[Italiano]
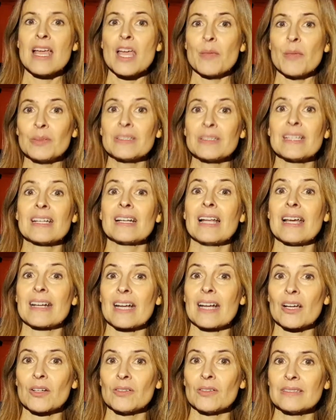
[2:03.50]
e poterla
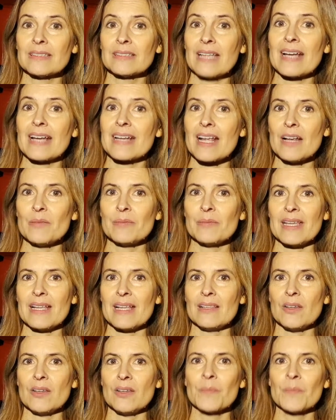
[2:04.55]
raccontare al
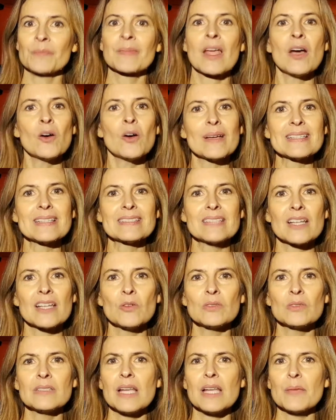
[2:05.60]
meglio, o essere
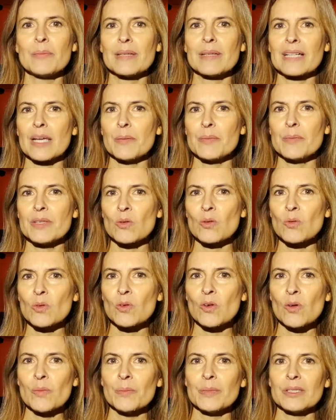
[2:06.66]
utile per capire un
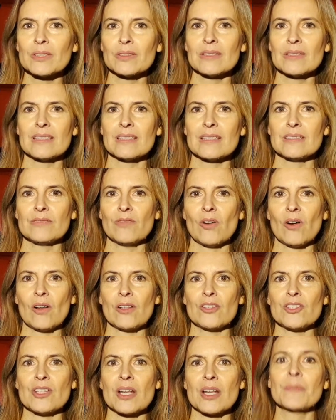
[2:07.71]
compito da
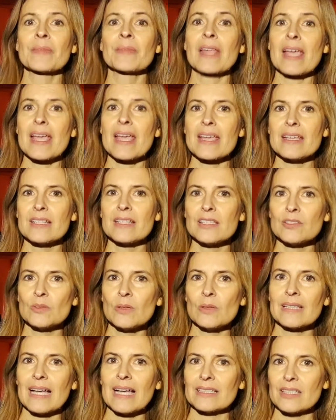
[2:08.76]
svolgere e i
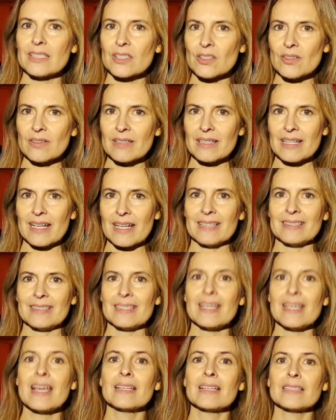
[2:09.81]
risultati
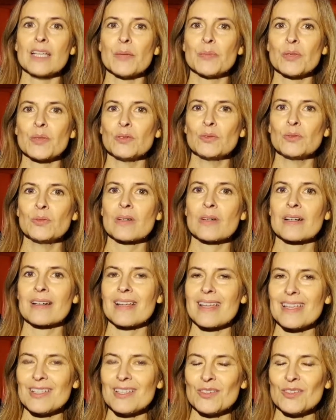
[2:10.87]
concreti da
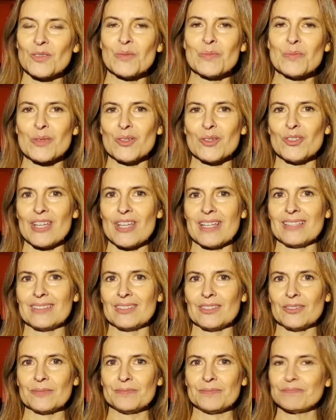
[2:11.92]
produrre in un
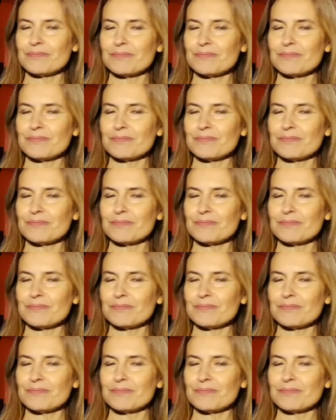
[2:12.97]
progetto.